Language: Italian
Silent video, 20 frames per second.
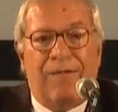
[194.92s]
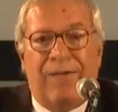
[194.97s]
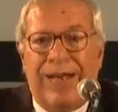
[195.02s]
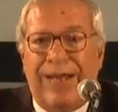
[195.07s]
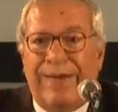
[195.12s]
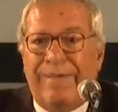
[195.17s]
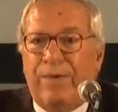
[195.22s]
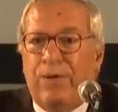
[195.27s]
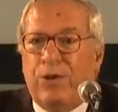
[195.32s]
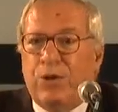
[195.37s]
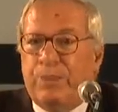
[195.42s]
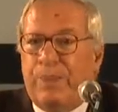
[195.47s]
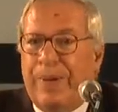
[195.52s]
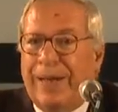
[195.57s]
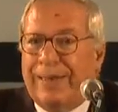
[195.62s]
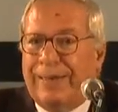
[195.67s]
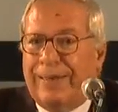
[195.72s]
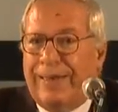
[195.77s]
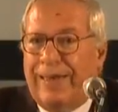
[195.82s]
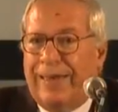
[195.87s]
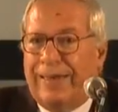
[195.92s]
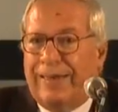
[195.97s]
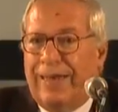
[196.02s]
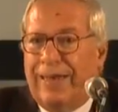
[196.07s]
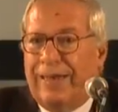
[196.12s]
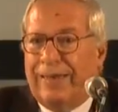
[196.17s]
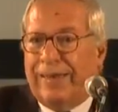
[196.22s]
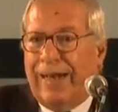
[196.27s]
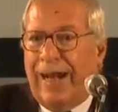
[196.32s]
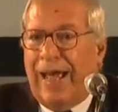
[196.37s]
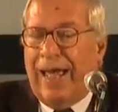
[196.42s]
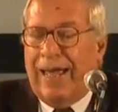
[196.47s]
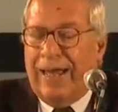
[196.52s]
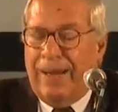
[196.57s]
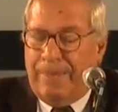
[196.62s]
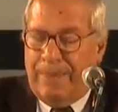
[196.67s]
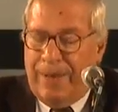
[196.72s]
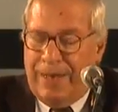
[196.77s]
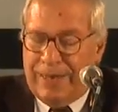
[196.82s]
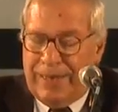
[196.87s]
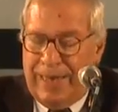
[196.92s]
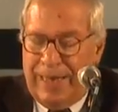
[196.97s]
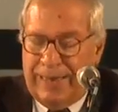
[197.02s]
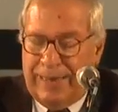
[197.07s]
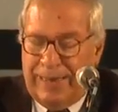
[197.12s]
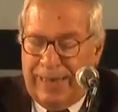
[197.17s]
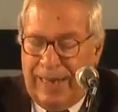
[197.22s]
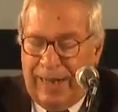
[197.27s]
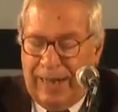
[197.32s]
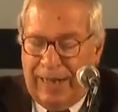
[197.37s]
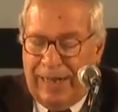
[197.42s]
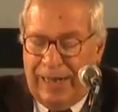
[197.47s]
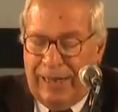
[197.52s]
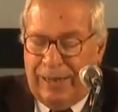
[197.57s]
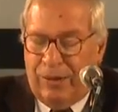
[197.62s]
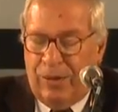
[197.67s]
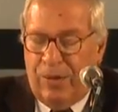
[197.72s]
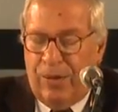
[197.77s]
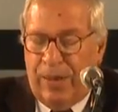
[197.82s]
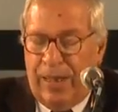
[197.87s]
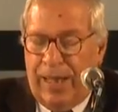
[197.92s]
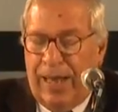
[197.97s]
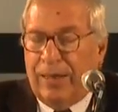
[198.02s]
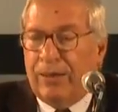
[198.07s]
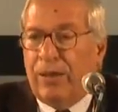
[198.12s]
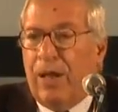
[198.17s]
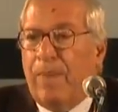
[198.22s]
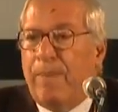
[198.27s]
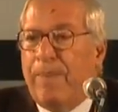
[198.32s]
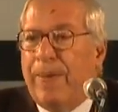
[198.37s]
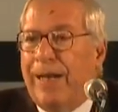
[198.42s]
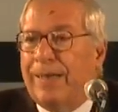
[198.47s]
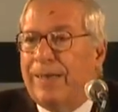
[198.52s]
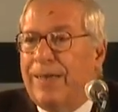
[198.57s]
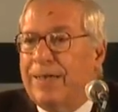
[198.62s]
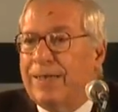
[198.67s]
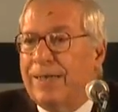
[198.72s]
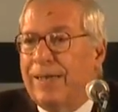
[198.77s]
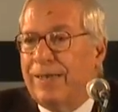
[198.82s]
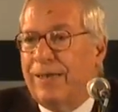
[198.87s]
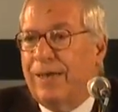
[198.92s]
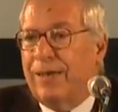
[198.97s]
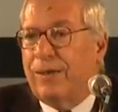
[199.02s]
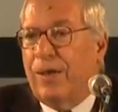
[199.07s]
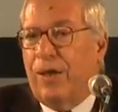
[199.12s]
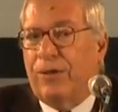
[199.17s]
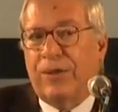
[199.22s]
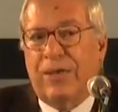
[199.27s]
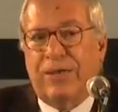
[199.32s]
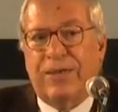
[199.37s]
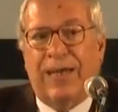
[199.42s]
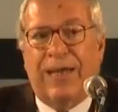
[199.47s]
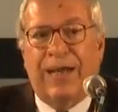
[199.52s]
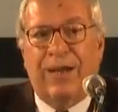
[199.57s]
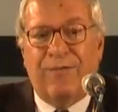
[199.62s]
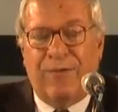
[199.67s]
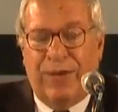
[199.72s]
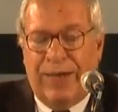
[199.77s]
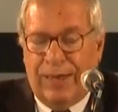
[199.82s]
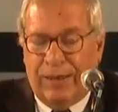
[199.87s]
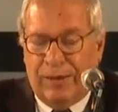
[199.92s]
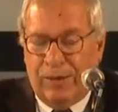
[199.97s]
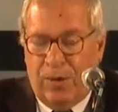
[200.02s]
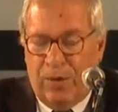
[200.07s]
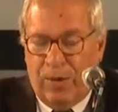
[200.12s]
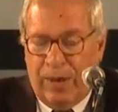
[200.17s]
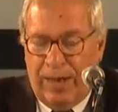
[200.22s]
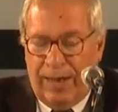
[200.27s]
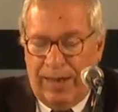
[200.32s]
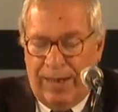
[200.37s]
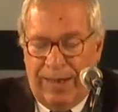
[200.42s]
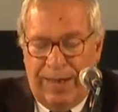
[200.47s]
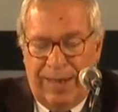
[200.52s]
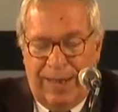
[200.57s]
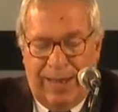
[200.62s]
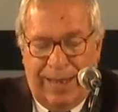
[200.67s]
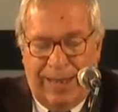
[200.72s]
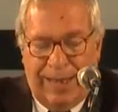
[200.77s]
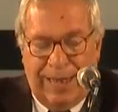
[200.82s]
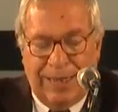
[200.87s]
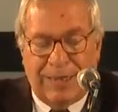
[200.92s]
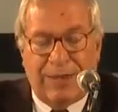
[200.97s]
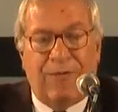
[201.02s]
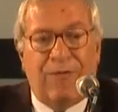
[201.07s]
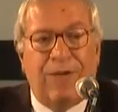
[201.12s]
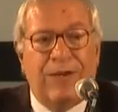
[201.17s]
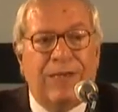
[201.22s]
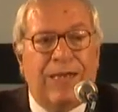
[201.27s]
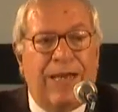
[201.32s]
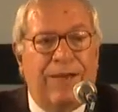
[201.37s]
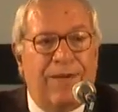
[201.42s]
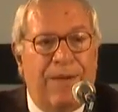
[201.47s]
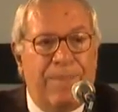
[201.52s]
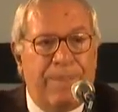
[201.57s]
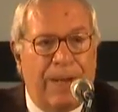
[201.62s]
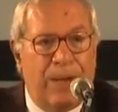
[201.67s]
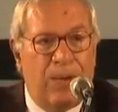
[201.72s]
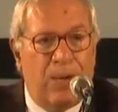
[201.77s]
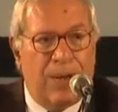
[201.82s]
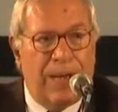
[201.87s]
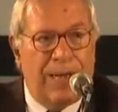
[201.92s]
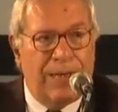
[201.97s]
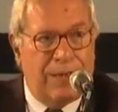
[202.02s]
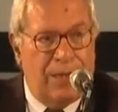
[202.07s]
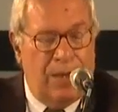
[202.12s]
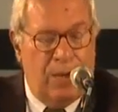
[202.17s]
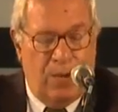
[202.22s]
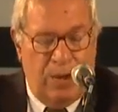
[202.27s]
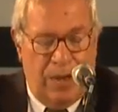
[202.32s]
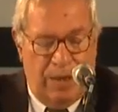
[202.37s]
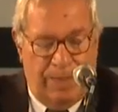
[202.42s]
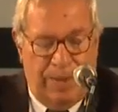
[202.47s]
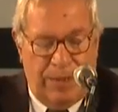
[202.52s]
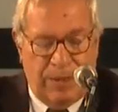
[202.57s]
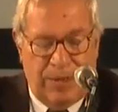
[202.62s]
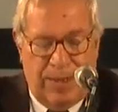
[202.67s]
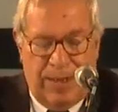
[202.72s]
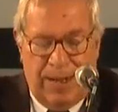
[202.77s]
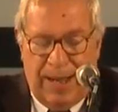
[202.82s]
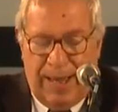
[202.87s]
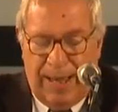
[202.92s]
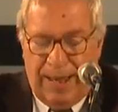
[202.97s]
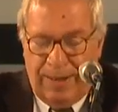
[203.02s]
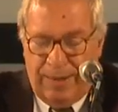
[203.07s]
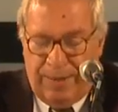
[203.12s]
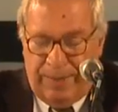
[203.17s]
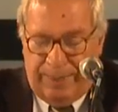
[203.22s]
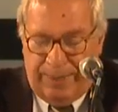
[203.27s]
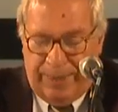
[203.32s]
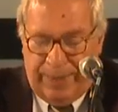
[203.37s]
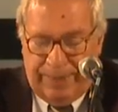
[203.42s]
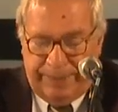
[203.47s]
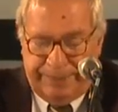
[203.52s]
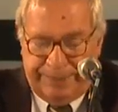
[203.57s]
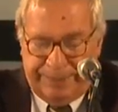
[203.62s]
venivano spartiti tra i presenti al rito ad opera del sacerdote sacrificatore che si faceva per l'occasione macellaio.